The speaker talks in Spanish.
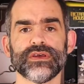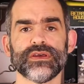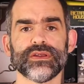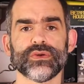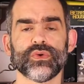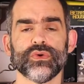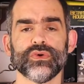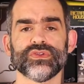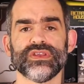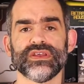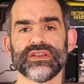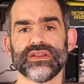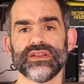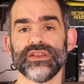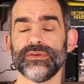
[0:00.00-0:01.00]
Eh, el juego
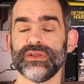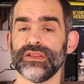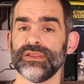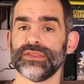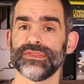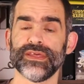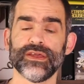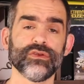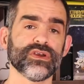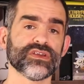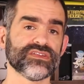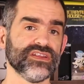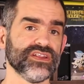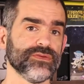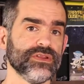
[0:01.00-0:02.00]
tiene el nivel 0, que
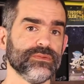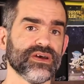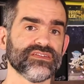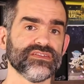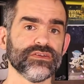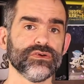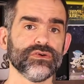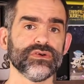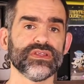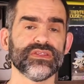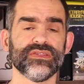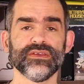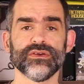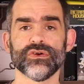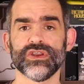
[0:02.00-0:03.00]
es el nivel básico, y
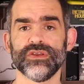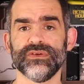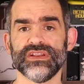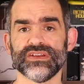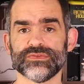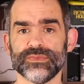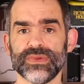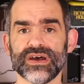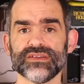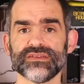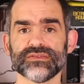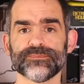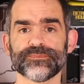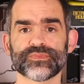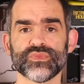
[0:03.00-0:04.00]
5 niveles
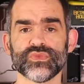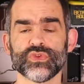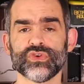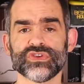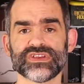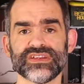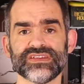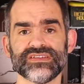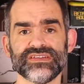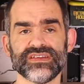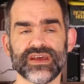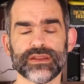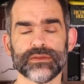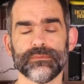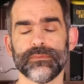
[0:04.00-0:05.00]
más. No es que
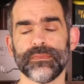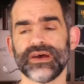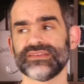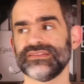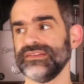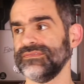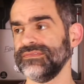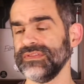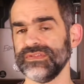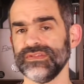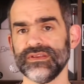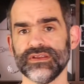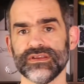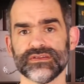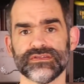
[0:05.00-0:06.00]
sean más
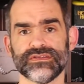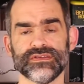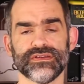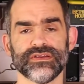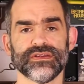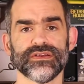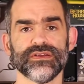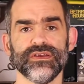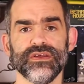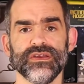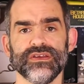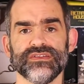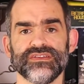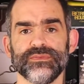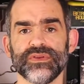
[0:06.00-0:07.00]
difíciles, eh,
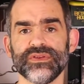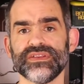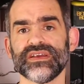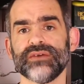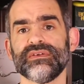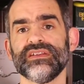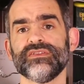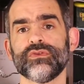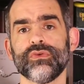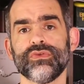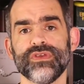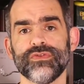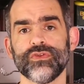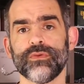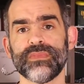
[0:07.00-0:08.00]
simplemente que van
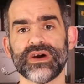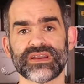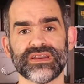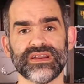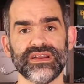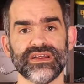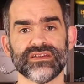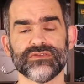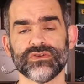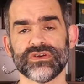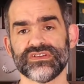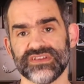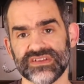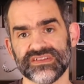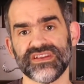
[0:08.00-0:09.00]
introduciendo más reglas. Lo
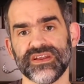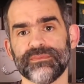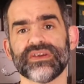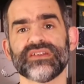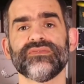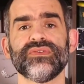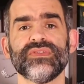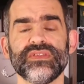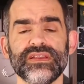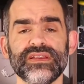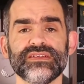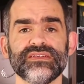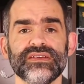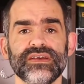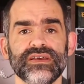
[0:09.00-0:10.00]
que sí que serían más
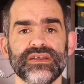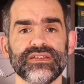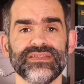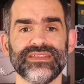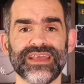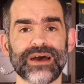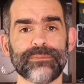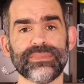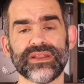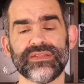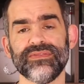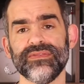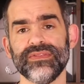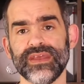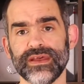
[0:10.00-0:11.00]
difíciles de
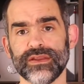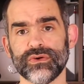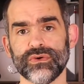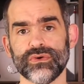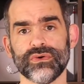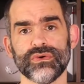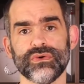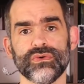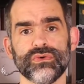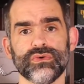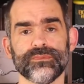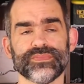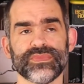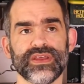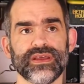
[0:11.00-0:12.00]
aprender
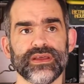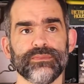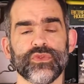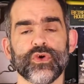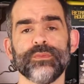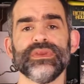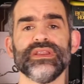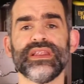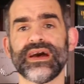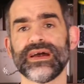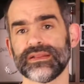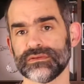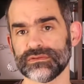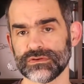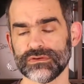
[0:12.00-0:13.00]
o de
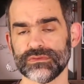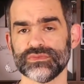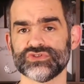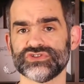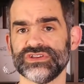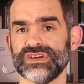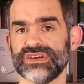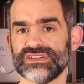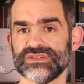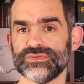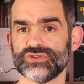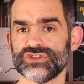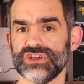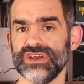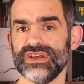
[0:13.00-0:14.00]
dominar, como si
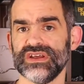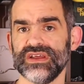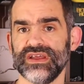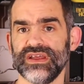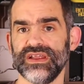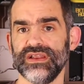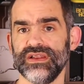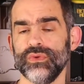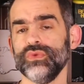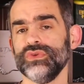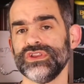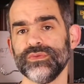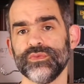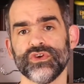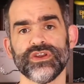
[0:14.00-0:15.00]
dijésemos. El
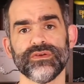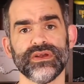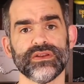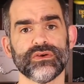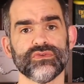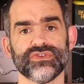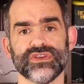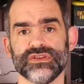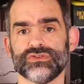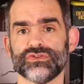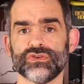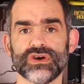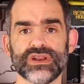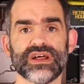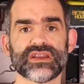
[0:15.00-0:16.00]
último nivel contiene
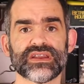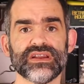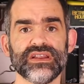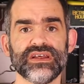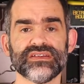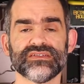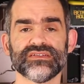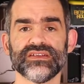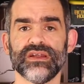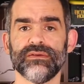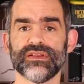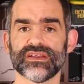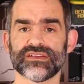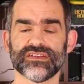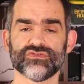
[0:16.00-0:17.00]
todas las reglas y la
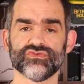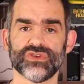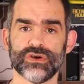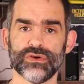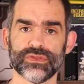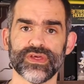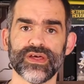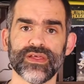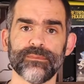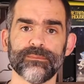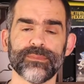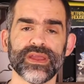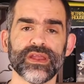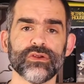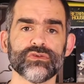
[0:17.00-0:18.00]
verdad es que es una
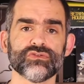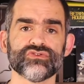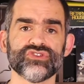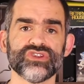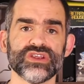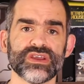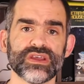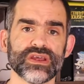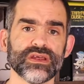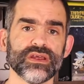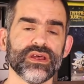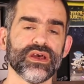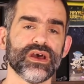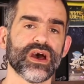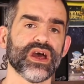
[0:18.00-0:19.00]
gozada, pero sí
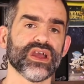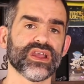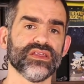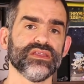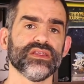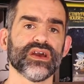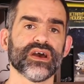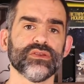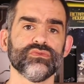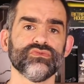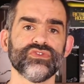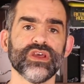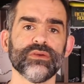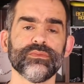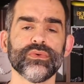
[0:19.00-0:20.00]
que hay que dedicarle
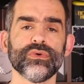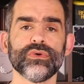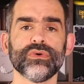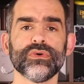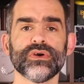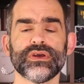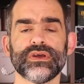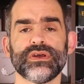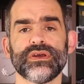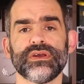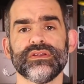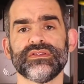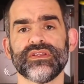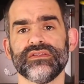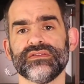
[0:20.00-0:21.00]
un tiempo,
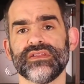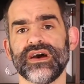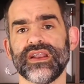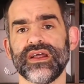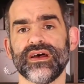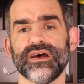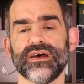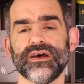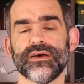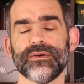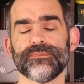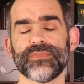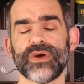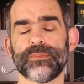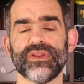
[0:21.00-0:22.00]
eh, intentar ah,
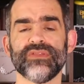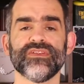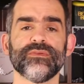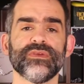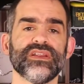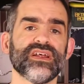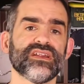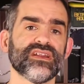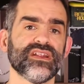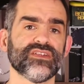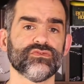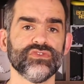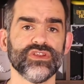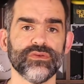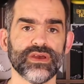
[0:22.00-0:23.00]
aprender bien las
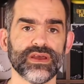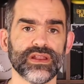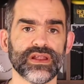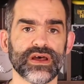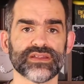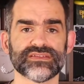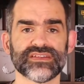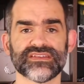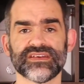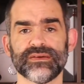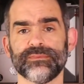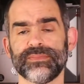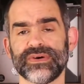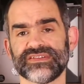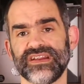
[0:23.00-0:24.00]
reglas de un nivel hasta
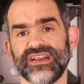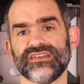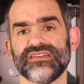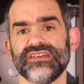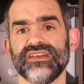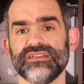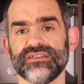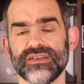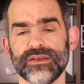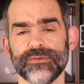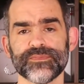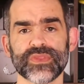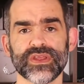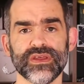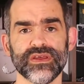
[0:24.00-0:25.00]
pasar al
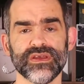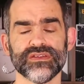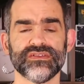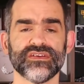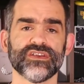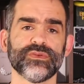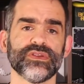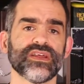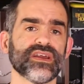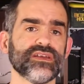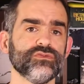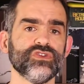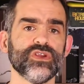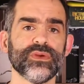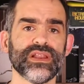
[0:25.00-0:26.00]
siguiente. Sí que es verdad que
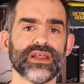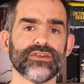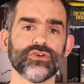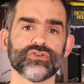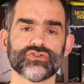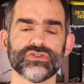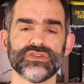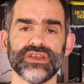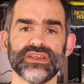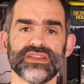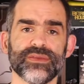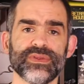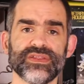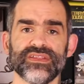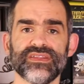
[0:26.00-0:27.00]
hay un nivel
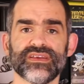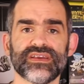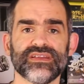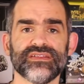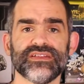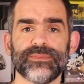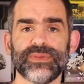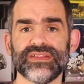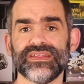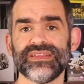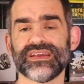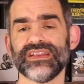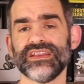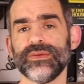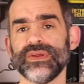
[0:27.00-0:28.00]
depende, de, depende
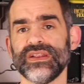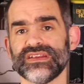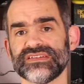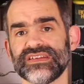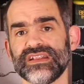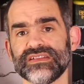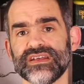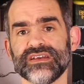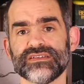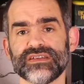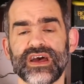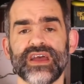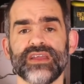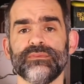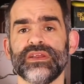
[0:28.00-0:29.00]
de qué niveles
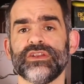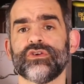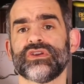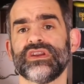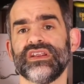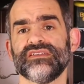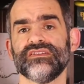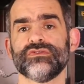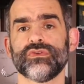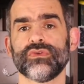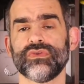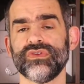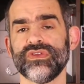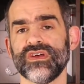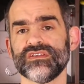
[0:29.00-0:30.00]
saltas, hay menos reglas
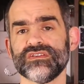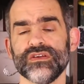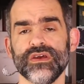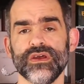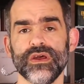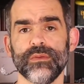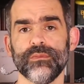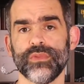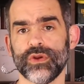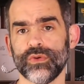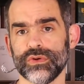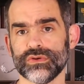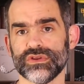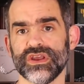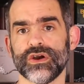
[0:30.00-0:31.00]
introducidas, pero
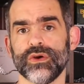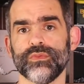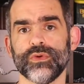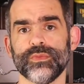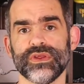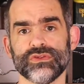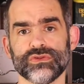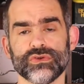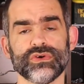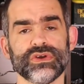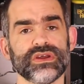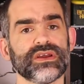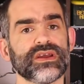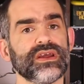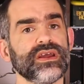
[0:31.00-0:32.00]
bueno, llega un momento
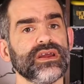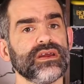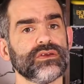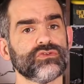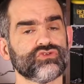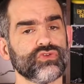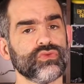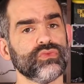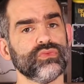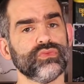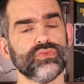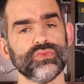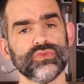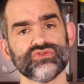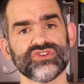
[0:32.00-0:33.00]
en que son
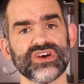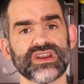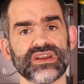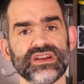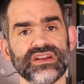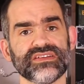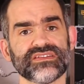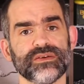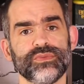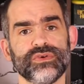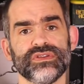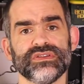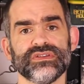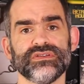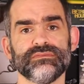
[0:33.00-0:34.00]
muchas reglas que
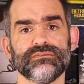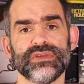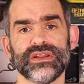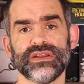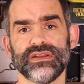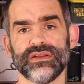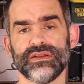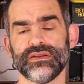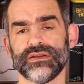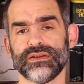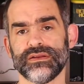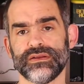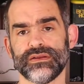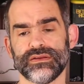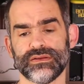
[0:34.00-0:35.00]
pueden venir
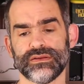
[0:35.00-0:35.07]
eh,